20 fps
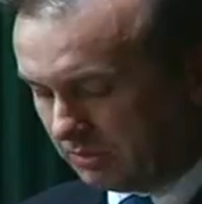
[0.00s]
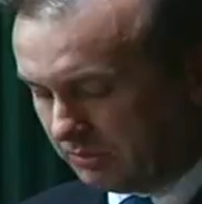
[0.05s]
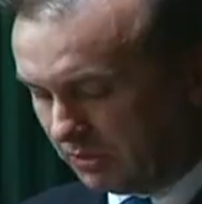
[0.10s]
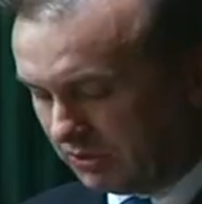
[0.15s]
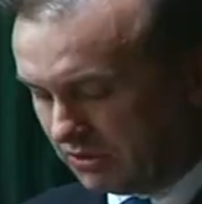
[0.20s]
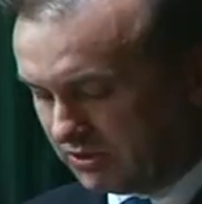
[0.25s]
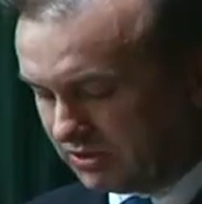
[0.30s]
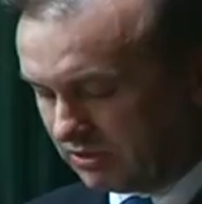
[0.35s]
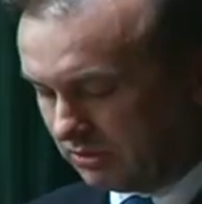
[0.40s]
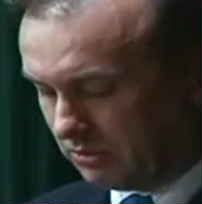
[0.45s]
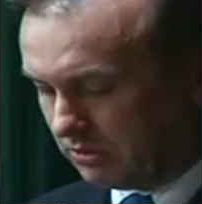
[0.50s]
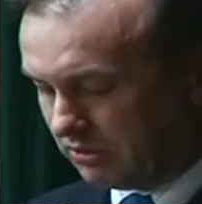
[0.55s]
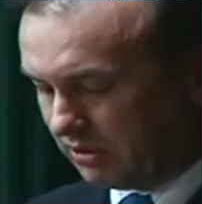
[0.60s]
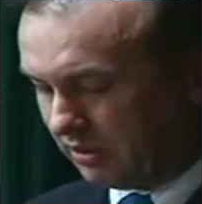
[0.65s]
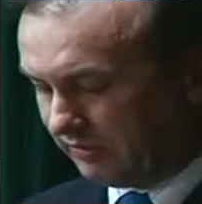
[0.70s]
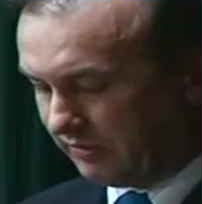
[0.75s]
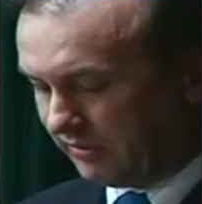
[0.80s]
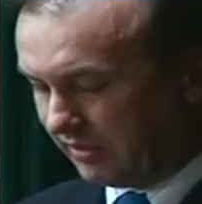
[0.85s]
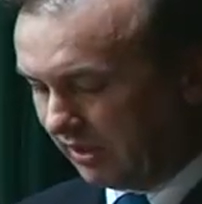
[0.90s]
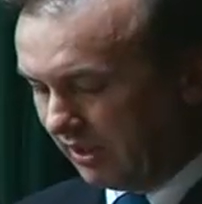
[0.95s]
o Polsce
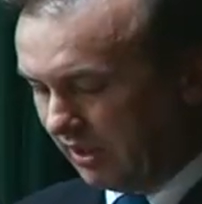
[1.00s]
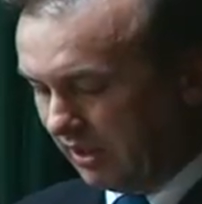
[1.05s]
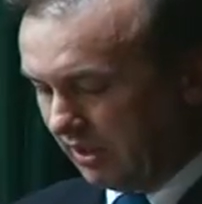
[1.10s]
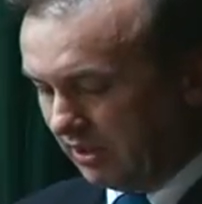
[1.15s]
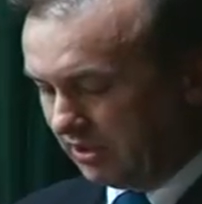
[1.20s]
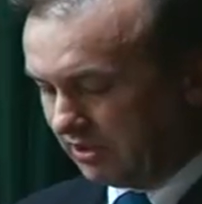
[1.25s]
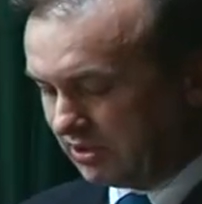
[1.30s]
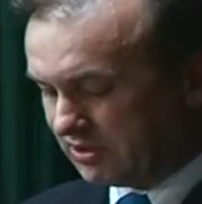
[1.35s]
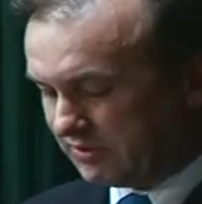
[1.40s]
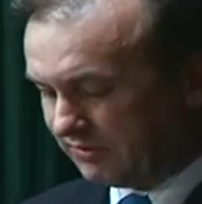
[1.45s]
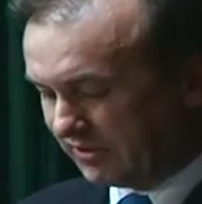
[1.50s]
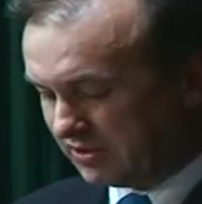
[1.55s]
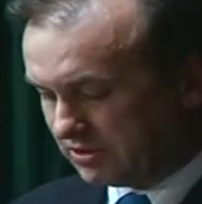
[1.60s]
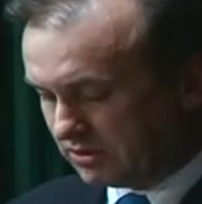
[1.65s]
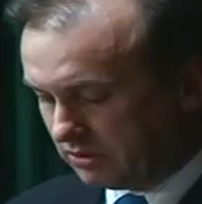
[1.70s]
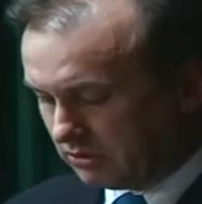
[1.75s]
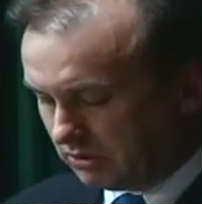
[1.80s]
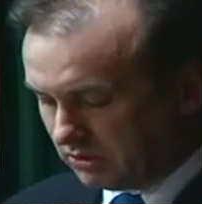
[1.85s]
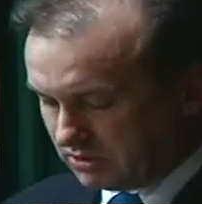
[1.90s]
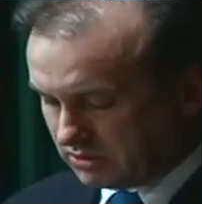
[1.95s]
Ludowej, jest
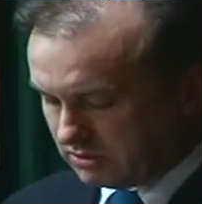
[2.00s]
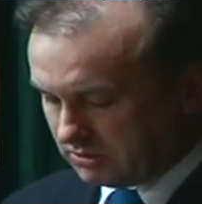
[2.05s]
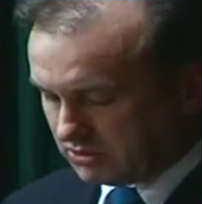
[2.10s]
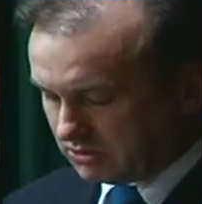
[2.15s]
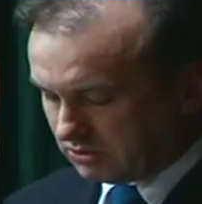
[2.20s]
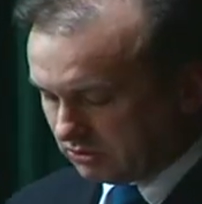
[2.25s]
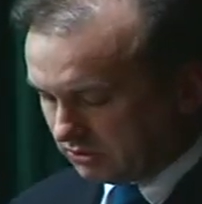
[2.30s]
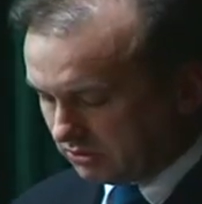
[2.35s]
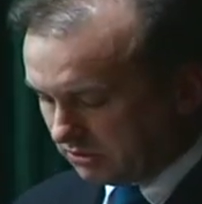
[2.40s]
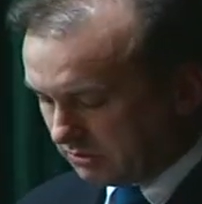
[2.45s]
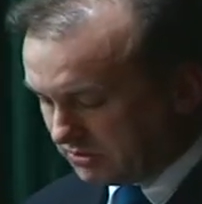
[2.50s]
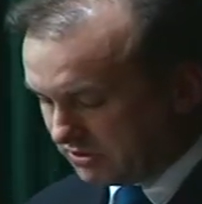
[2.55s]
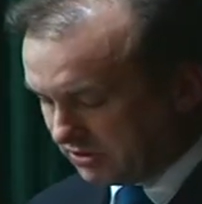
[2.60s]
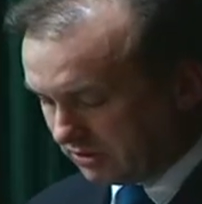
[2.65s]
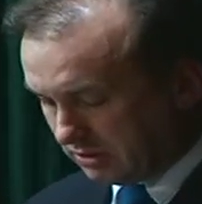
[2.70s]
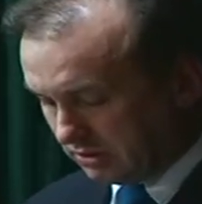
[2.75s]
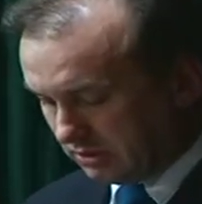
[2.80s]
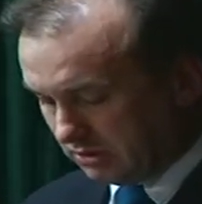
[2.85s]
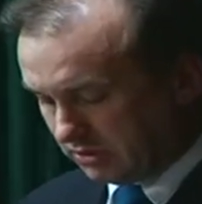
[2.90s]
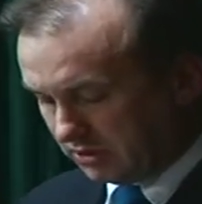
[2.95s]
fascynującym studium
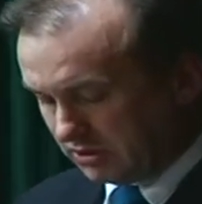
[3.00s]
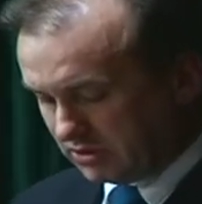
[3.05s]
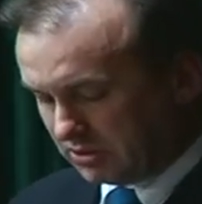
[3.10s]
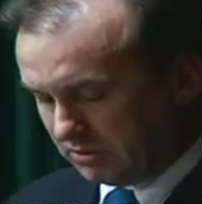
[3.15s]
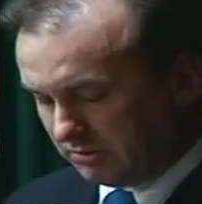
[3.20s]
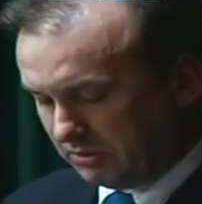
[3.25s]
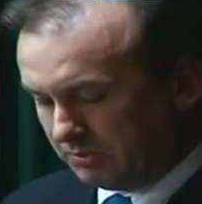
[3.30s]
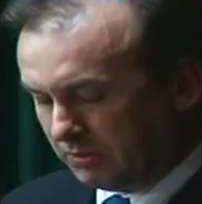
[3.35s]
psychologicznym i